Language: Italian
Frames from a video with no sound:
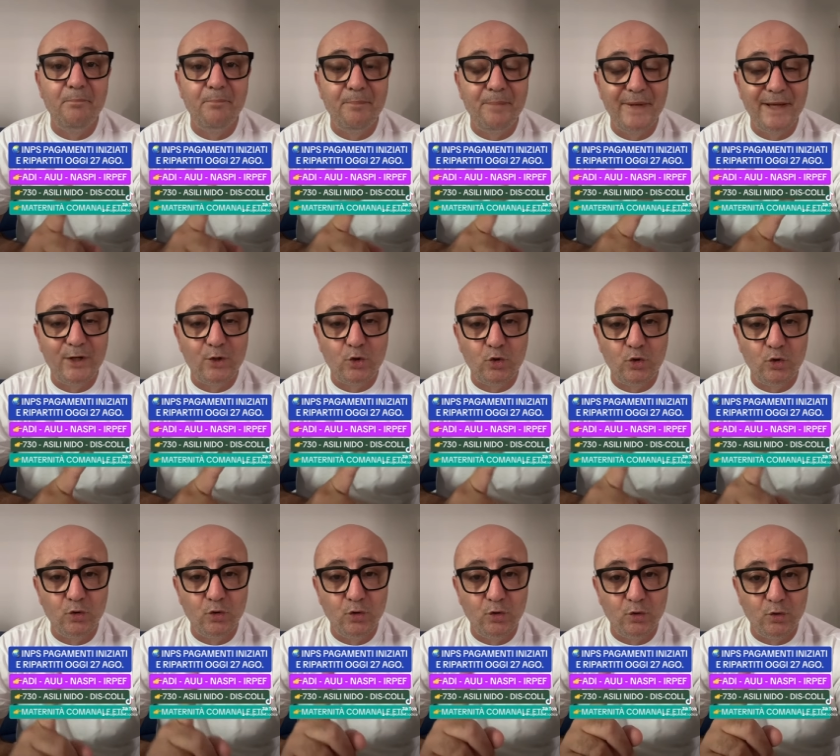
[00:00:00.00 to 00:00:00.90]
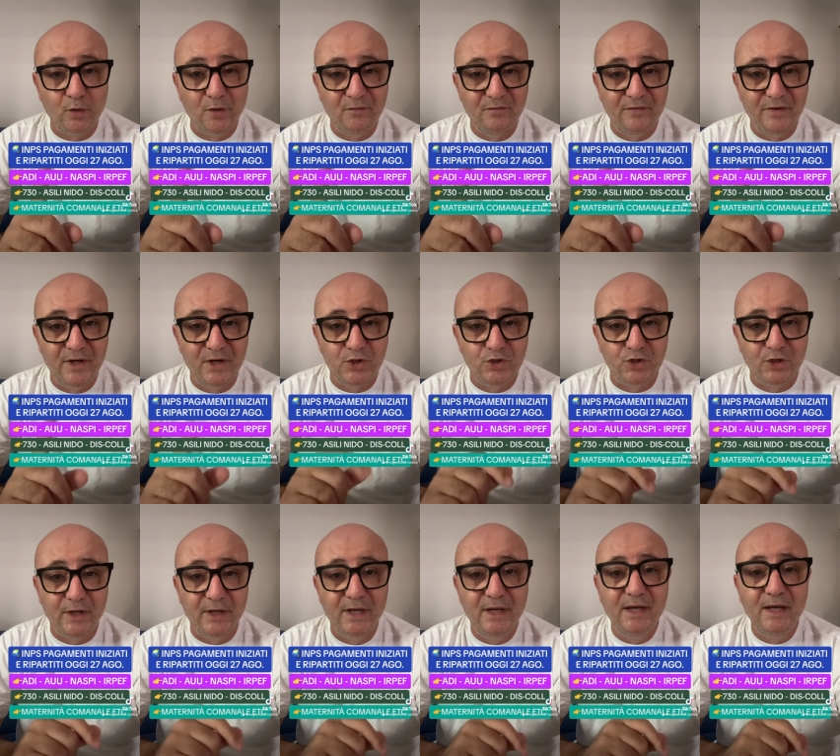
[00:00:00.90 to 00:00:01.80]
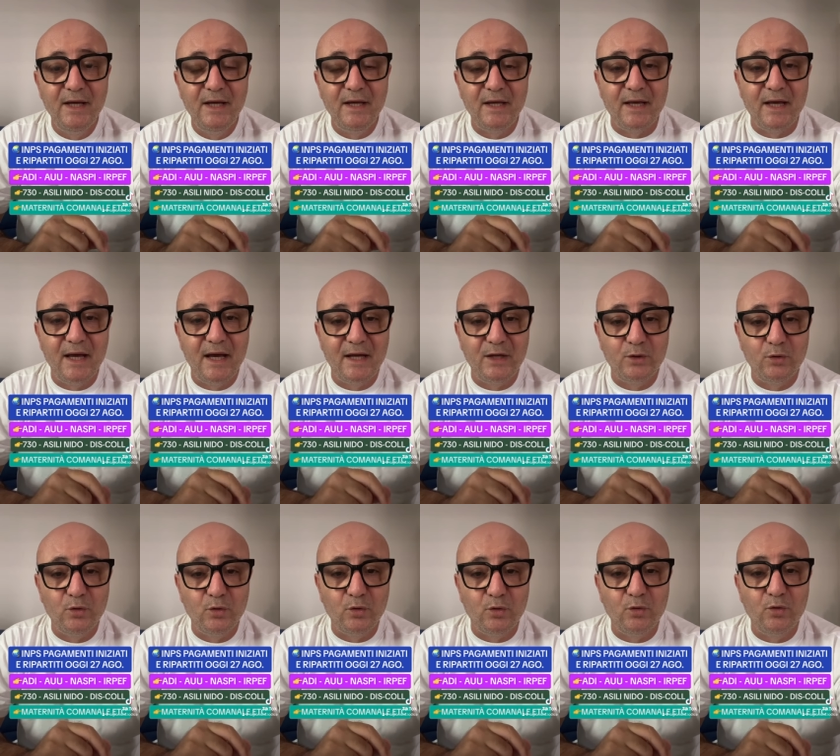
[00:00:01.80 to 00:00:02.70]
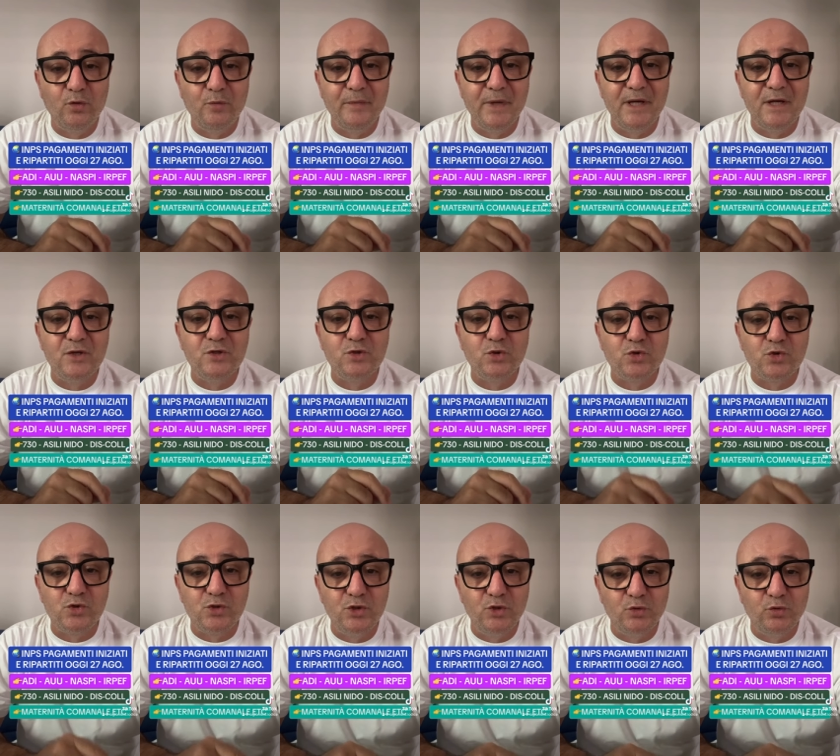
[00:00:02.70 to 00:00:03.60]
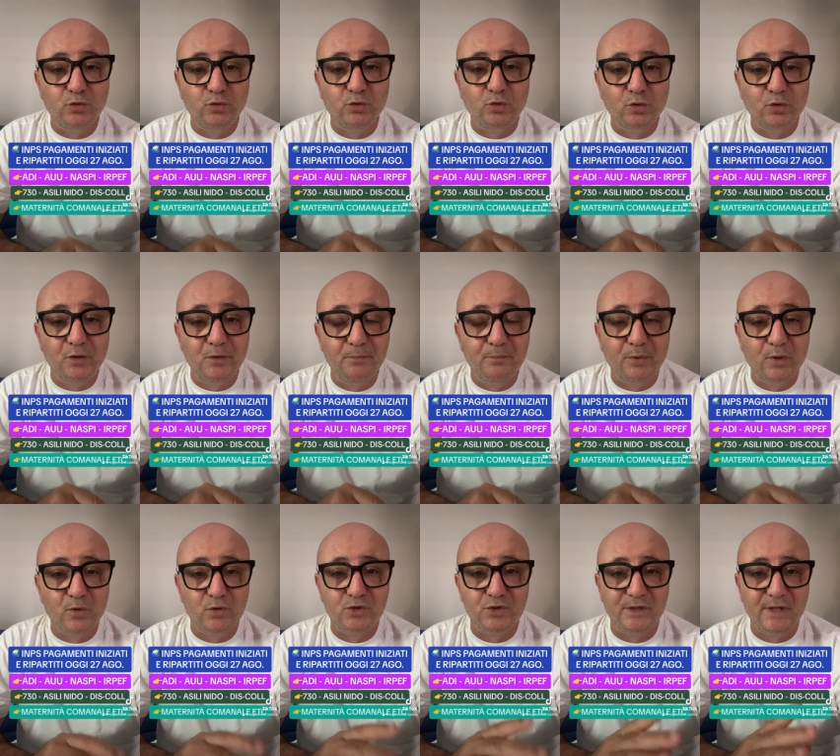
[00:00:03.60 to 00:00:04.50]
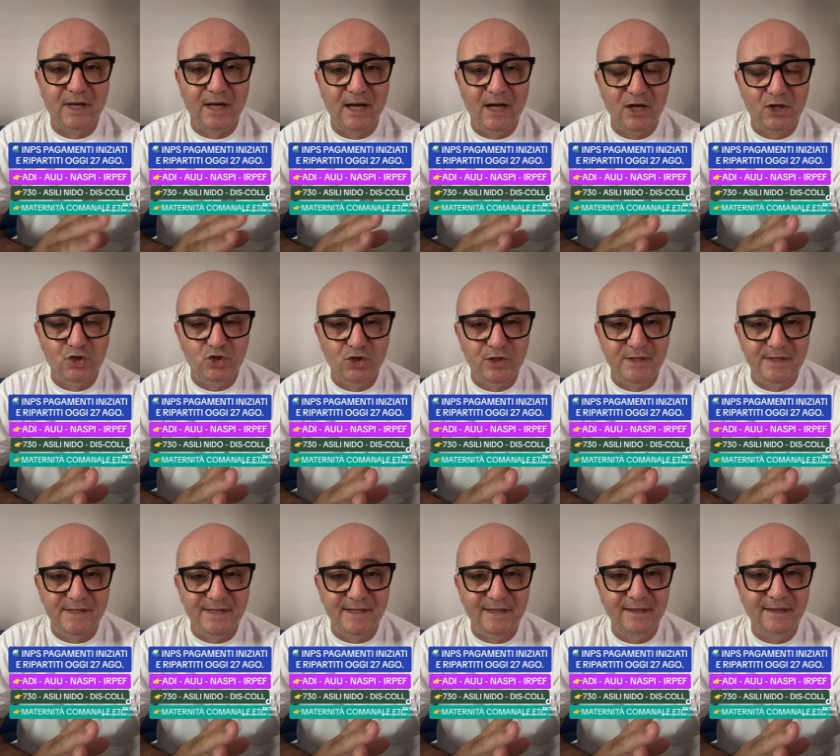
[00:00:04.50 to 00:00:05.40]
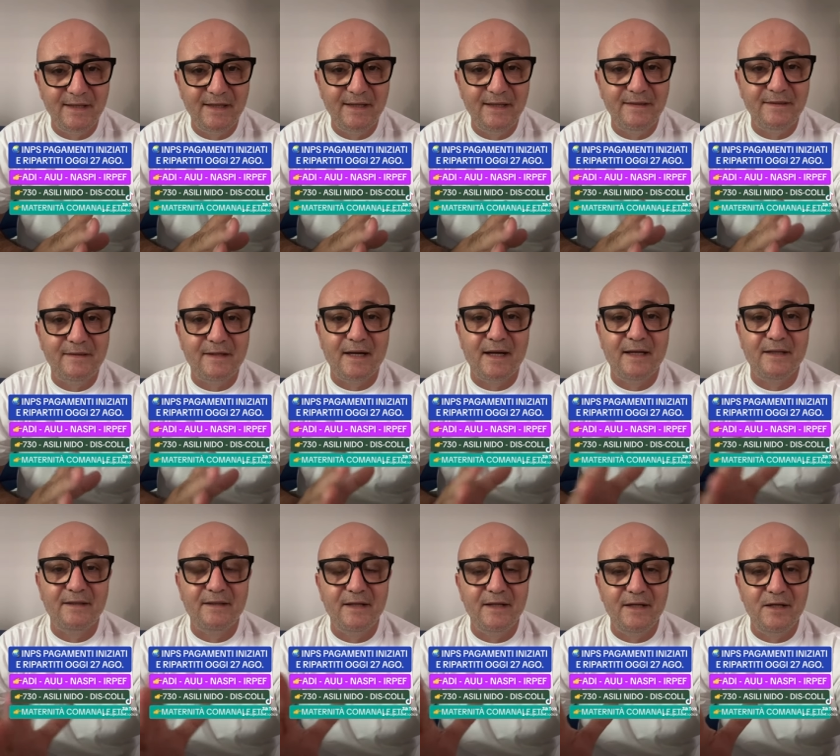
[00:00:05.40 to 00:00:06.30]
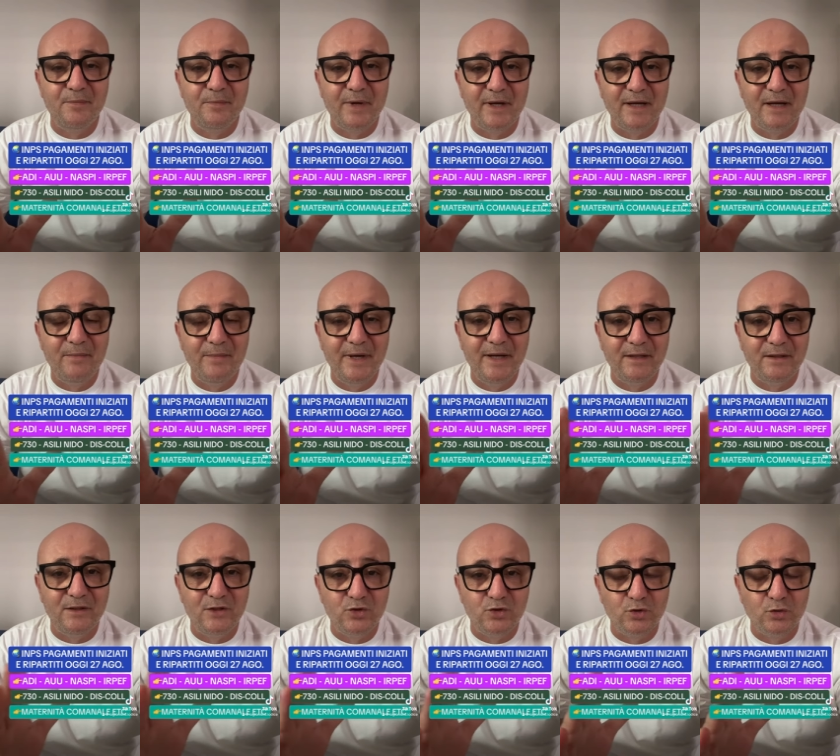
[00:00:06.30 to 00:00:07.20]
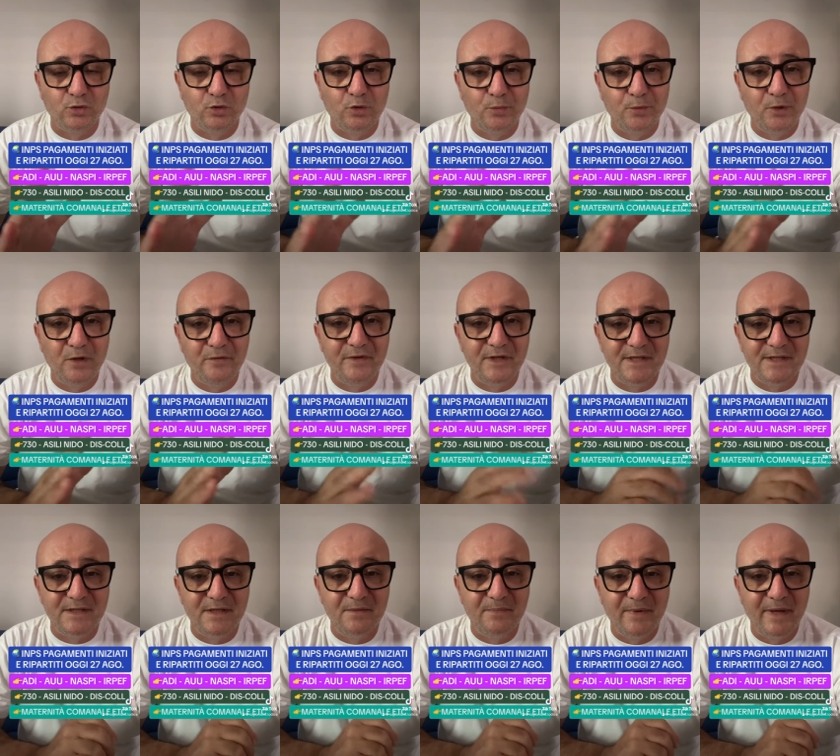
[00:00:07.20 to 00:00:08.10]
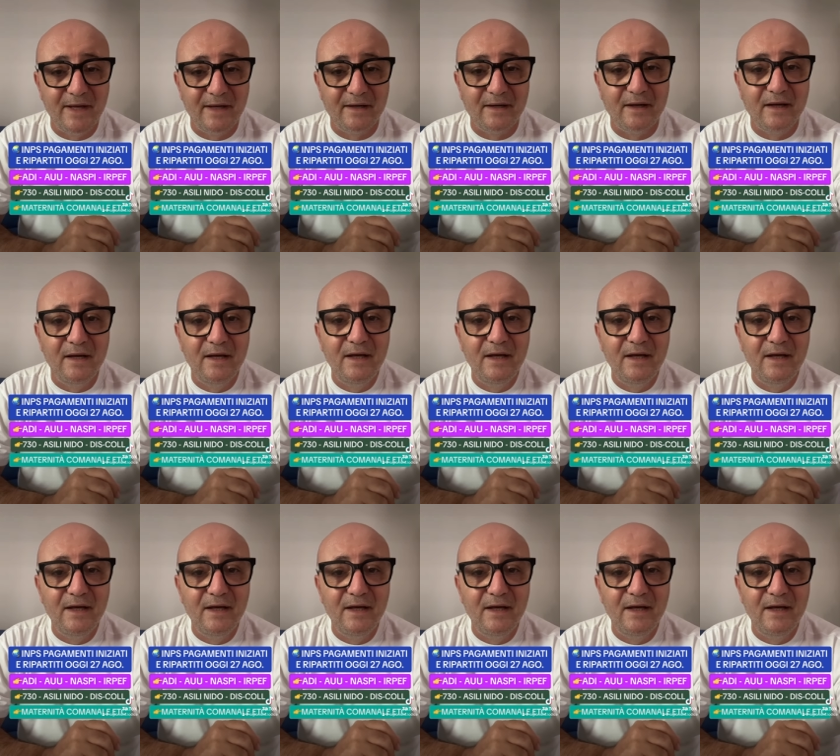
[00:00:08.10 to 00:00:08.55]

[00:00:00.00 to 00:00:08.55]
Per coloro invece che hanno come sostituto d'imposta Agenzia delle Entrate, i pagamenti sono previsti per